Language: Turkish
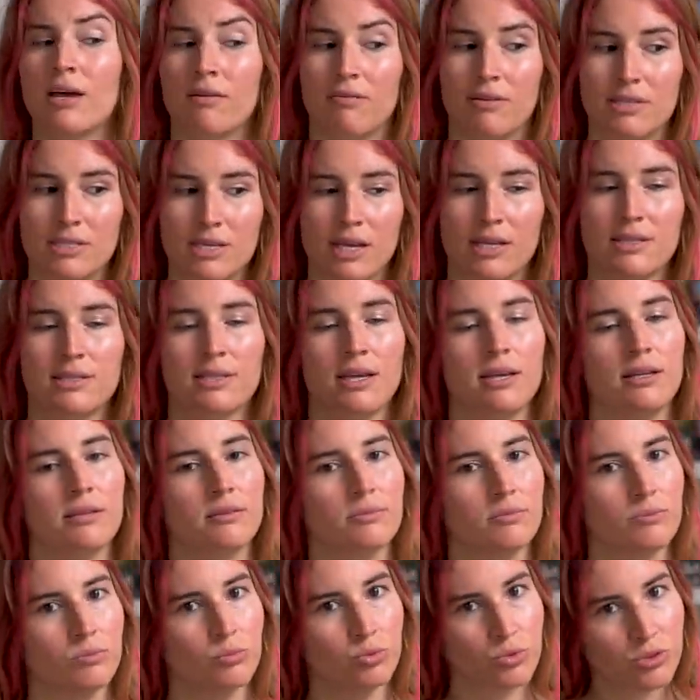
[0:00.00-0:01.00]
Ve zaten
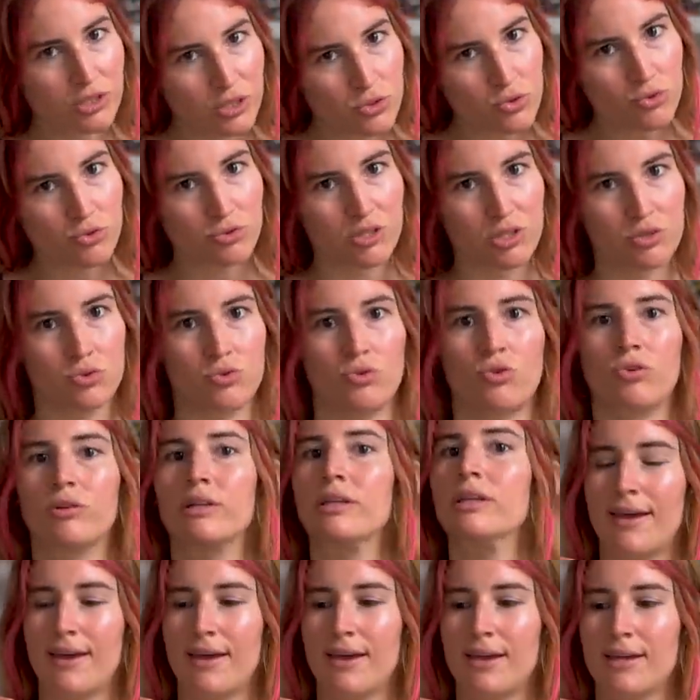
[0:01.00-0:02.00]
burada şunu da
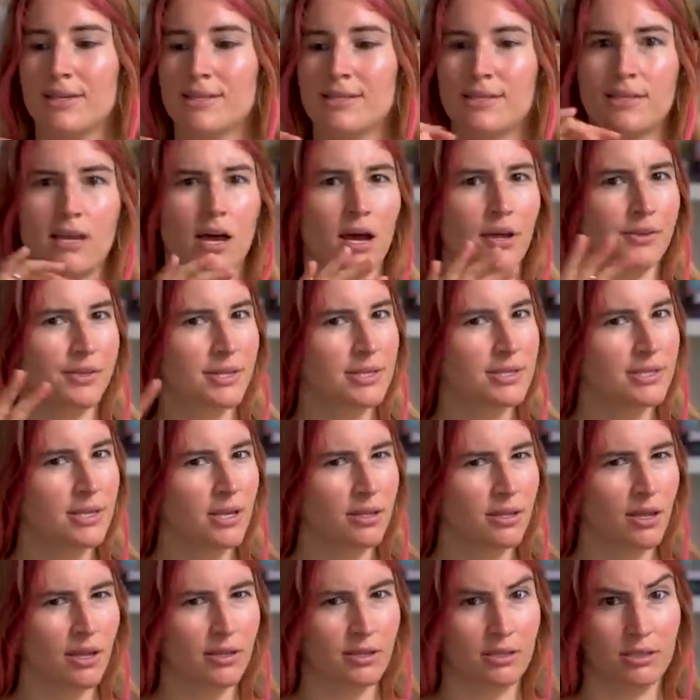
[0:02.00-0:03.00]
söyleyeyim. Sahne
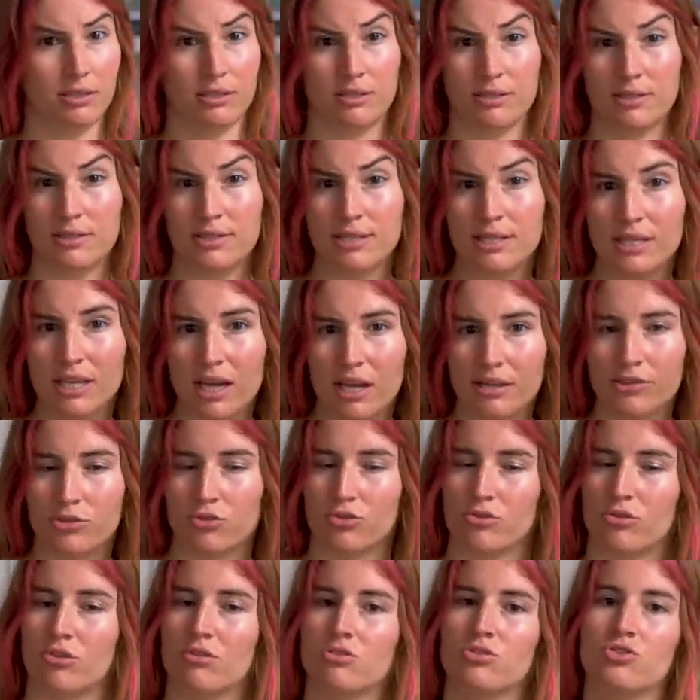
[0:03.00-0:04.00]
sanatları,
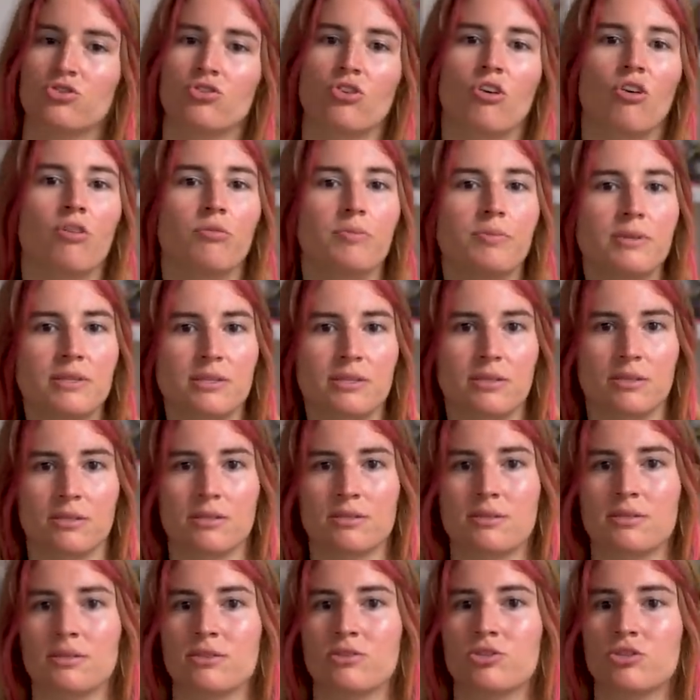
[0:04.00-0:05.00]
tiyatro, show
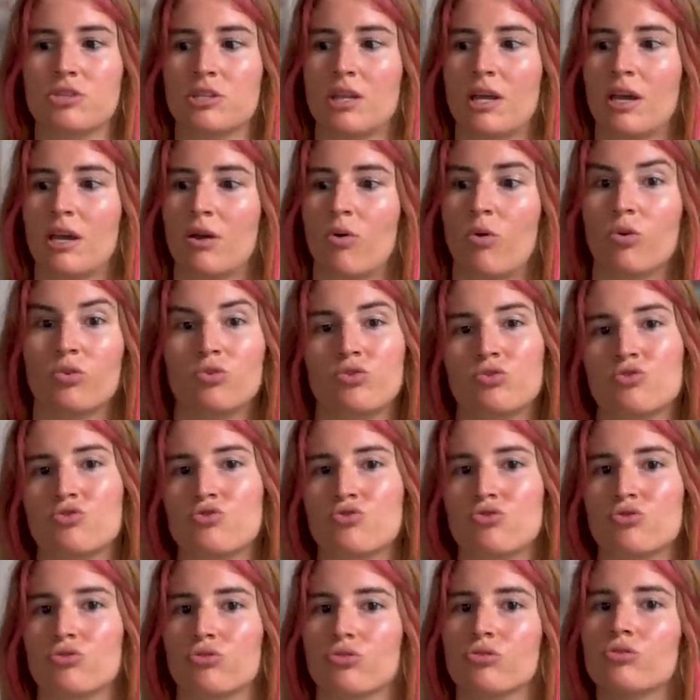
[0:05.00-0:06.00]
business, işte
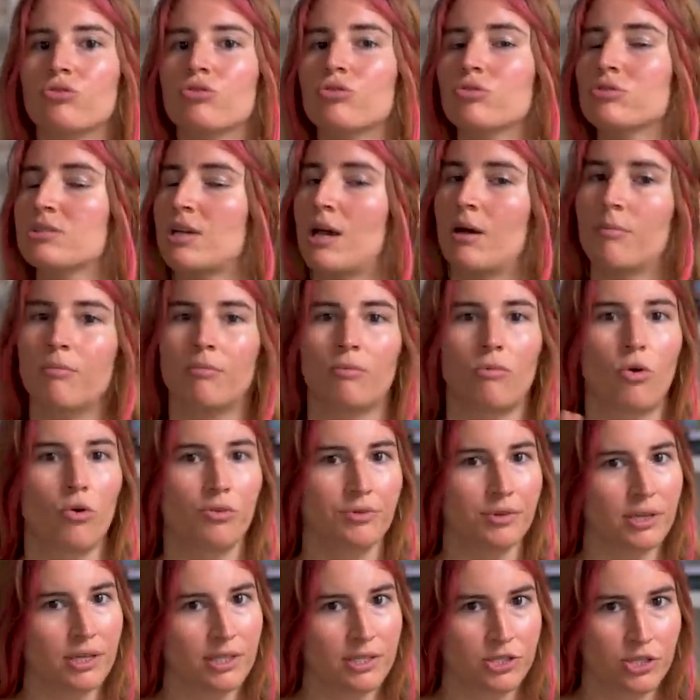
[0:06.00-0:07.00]
oyunculuk tam
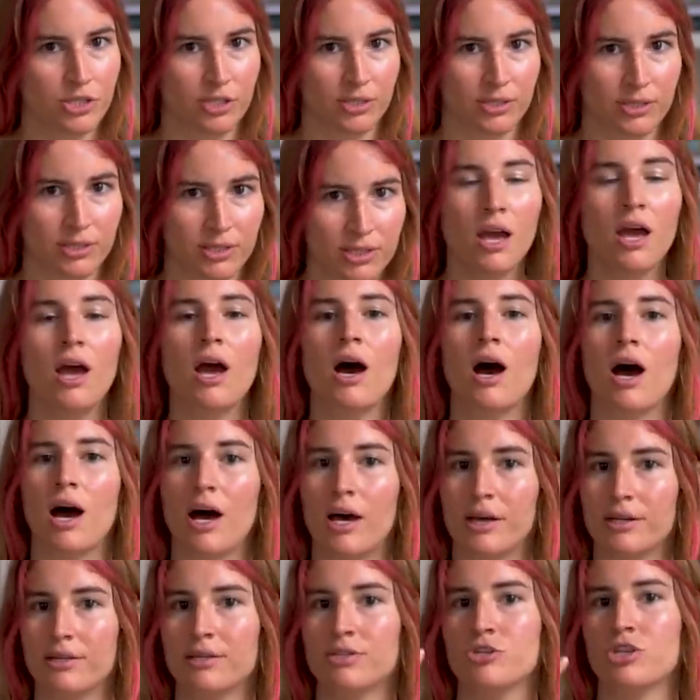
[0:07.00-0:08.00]
onlar içindir.
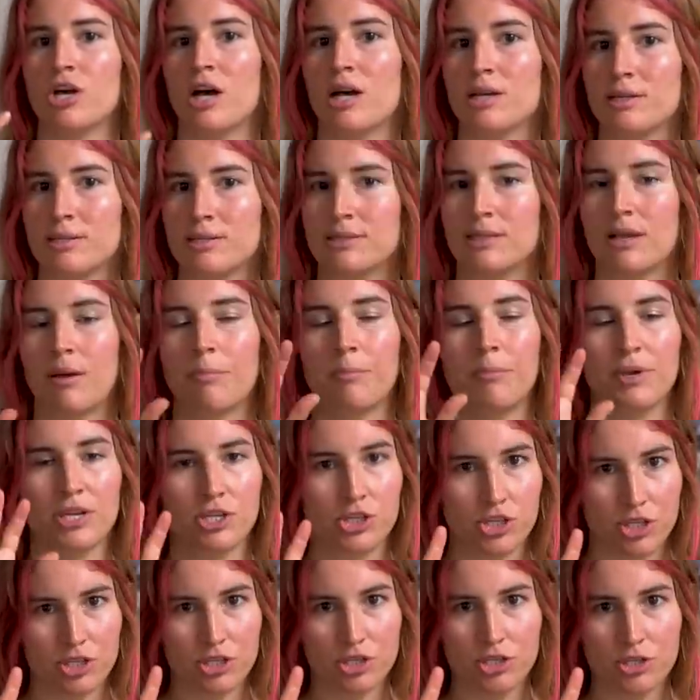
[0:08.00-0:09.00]
Ayrıca Aslan
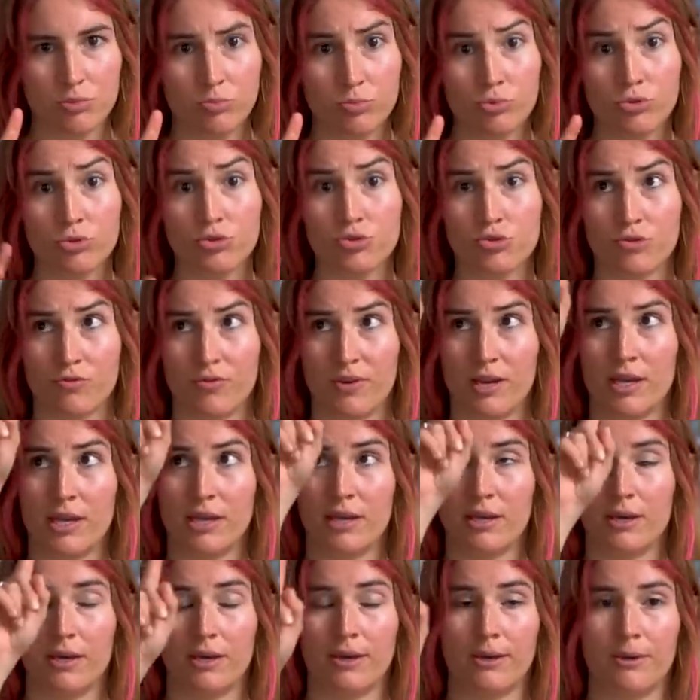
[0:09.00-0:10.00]
5. Burç
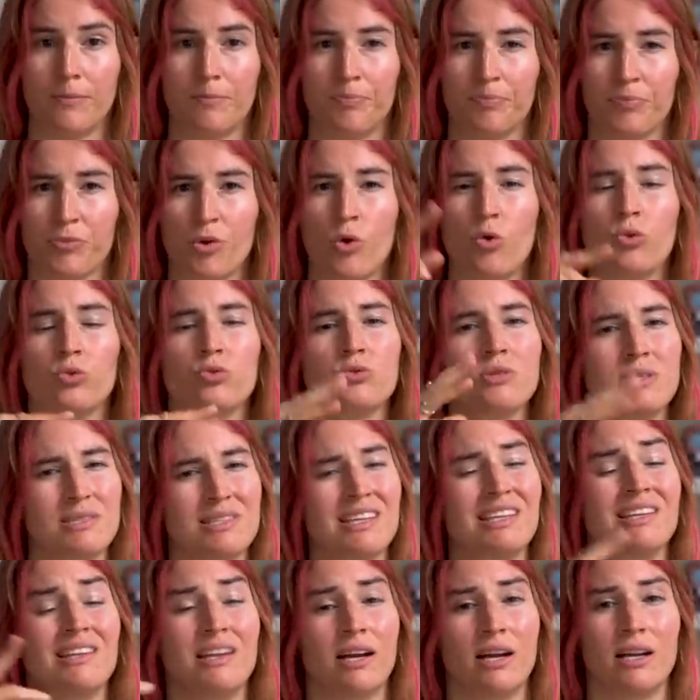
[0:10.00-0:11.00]
ve onu
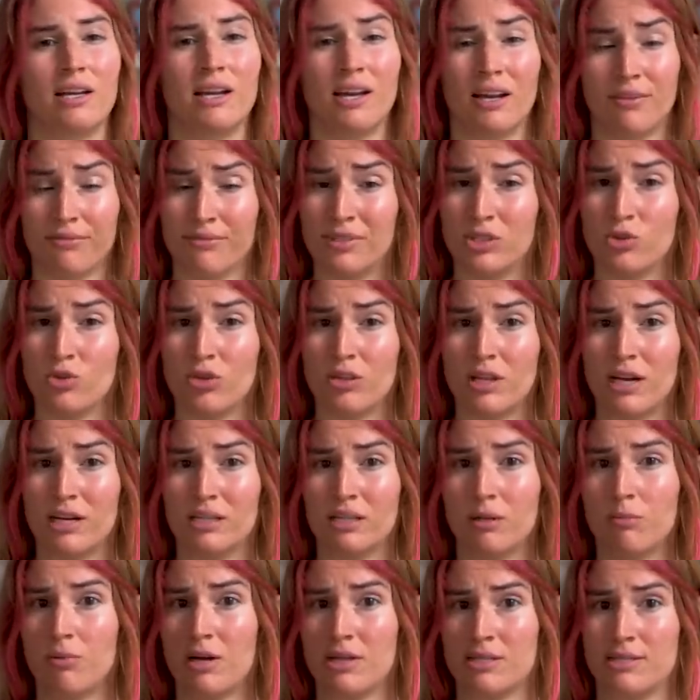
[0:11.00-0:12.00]
size ilerleyen
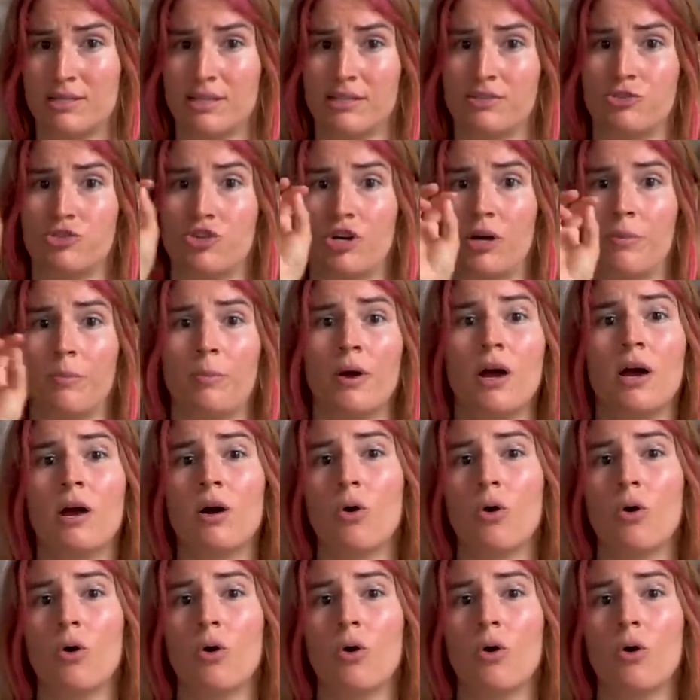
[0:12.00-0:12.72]
videolarda bahsedeceğim.